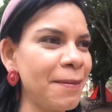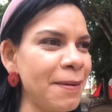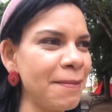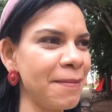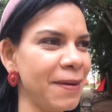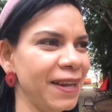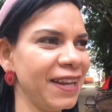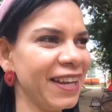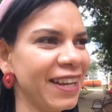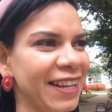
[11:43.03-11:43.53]

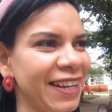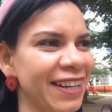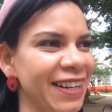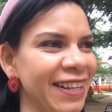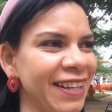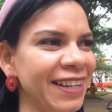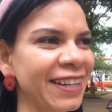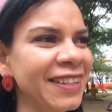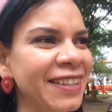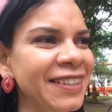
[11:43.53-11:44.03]
beber.
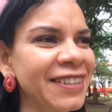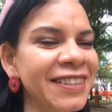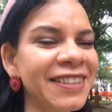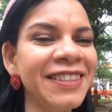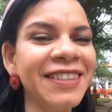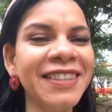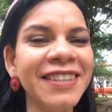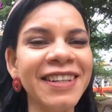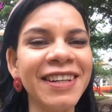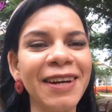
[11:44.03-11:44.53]

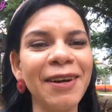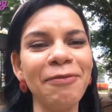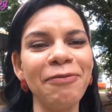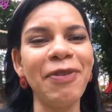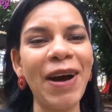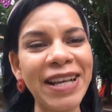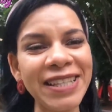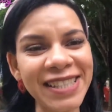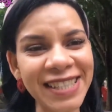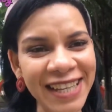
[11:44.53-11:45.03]

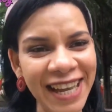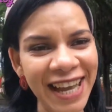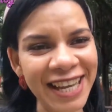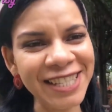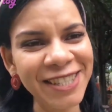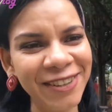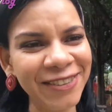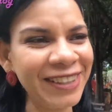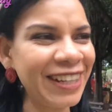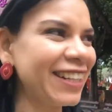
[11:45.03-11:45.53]
Passear
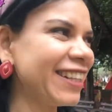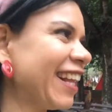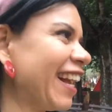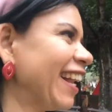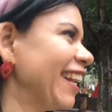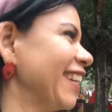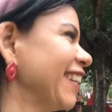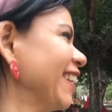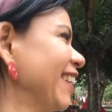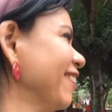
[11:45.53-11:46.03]
é só um
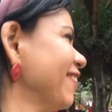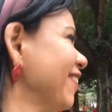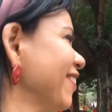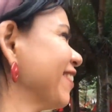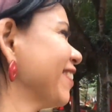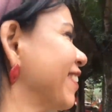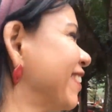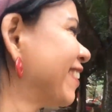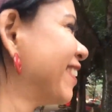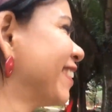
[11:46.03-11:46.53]
detalhe, né,
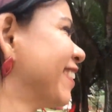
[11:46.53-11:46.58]
amor?